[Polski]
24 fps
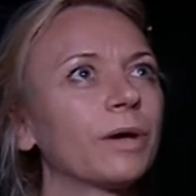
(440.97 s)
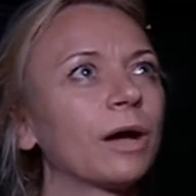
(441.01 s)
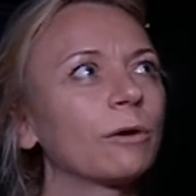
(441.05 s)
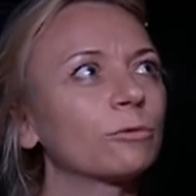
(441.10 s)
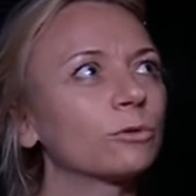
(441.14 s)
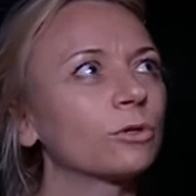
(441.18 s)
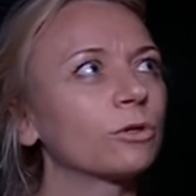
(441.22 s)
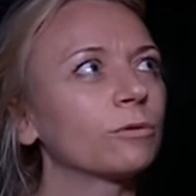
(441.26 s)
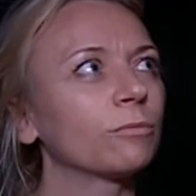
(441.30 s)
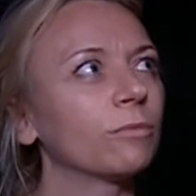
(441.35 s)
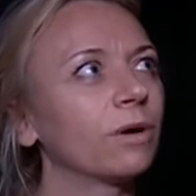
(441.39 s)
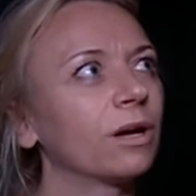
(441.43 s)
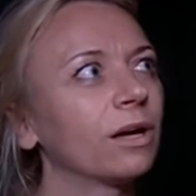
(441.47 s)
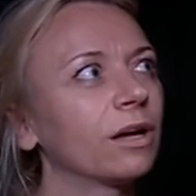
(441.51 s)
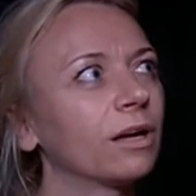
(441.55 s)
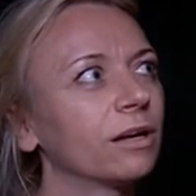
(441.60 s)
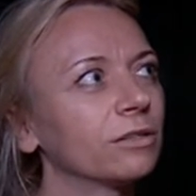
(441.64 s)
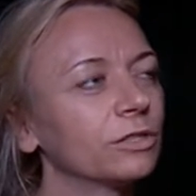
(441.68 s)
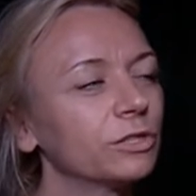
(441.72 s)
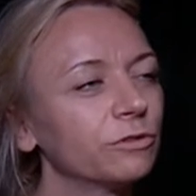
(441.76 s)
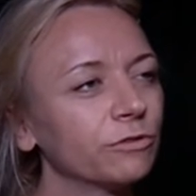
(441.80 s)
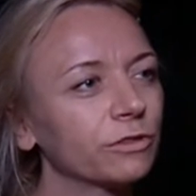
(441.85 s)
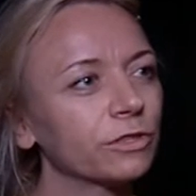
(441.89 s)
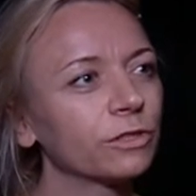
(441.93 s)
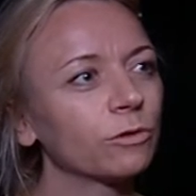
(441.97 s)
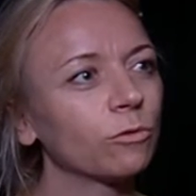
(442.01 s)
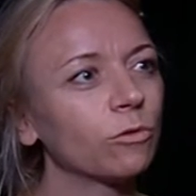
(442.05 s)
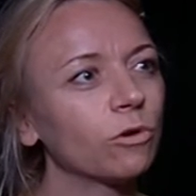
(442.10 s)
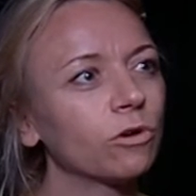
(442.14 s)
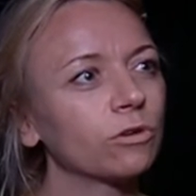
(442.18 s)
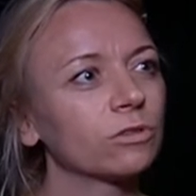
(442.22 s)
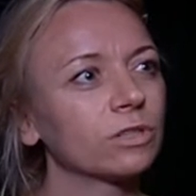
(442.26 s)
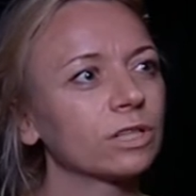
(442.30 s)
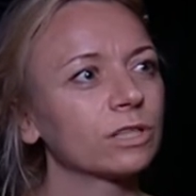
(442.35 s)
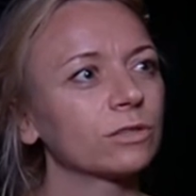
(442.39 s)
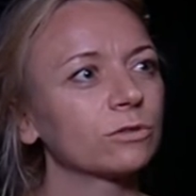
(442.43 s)
autor ma świetne
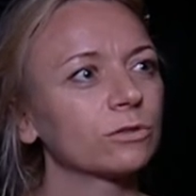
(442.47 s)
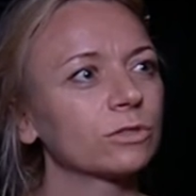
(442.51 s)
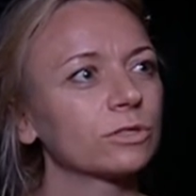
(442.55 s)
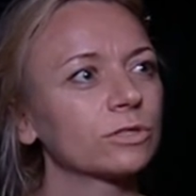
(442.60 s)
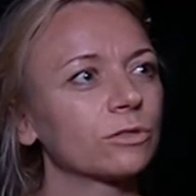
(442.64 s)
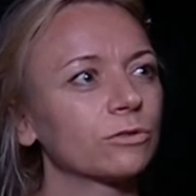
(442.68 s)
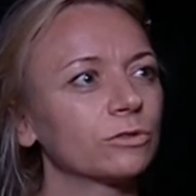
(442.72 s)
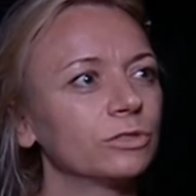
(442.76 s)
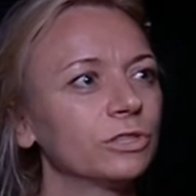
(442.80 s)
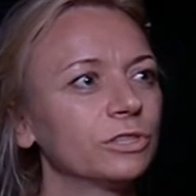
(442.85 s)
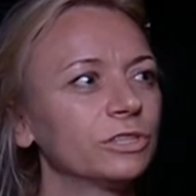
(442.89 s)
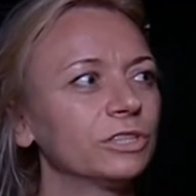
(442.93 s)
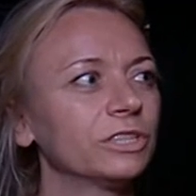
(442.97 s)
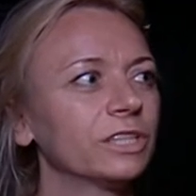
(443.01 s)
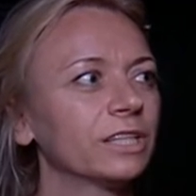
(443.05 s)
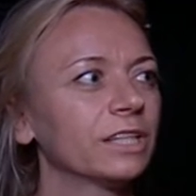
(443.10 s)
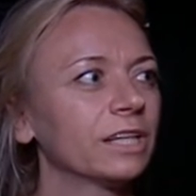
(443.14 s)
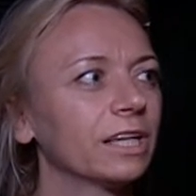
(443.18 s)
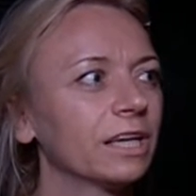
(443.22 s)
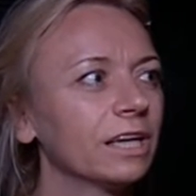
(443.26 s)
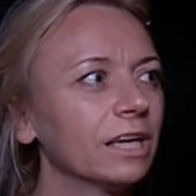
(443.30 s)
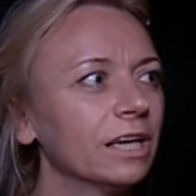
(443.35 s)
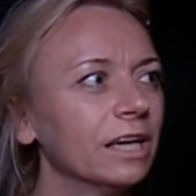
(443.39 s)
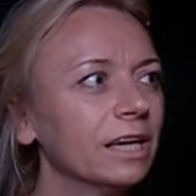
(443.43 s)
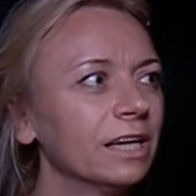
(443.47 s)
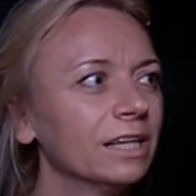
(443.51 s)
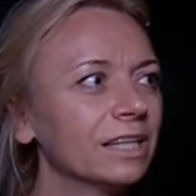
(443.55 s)
ucho na to, co się dzieje,